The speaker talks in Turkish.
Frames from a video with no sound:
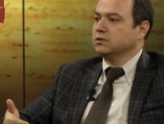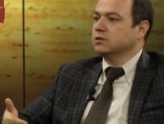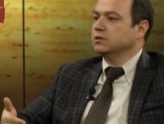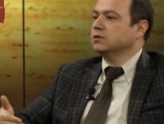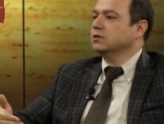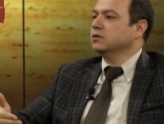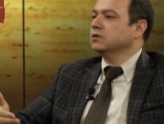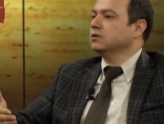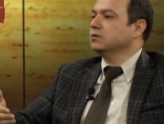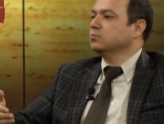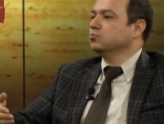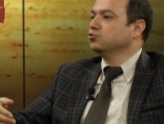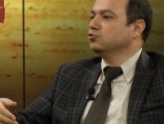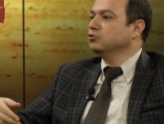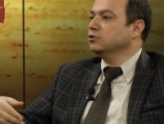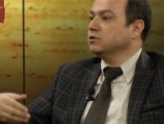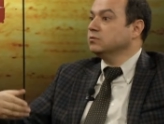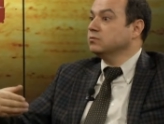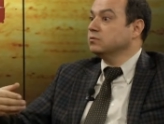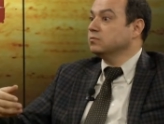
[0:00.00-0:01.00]
e,
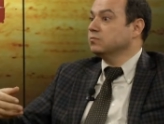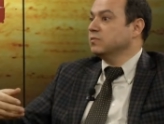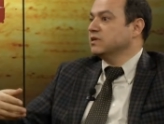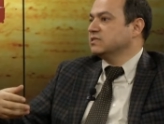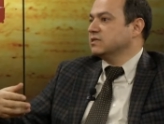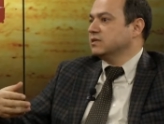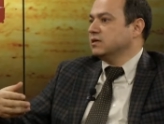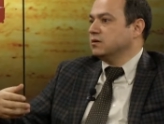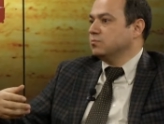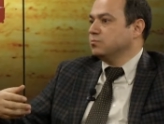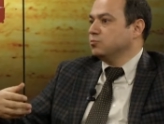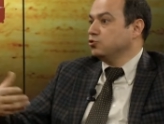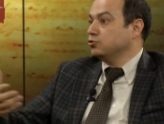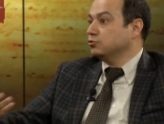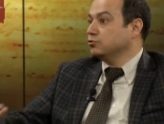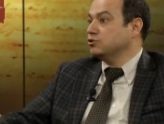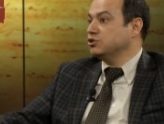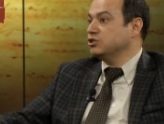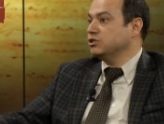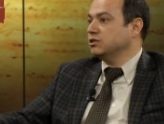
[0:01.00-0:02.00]
bunun gibi mesela
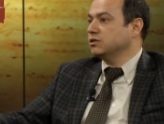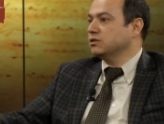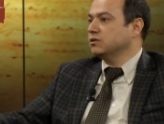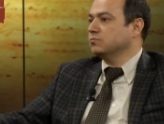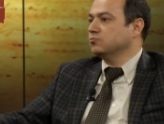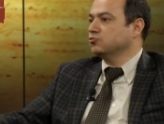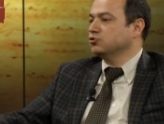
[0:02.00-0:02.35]
biyoloji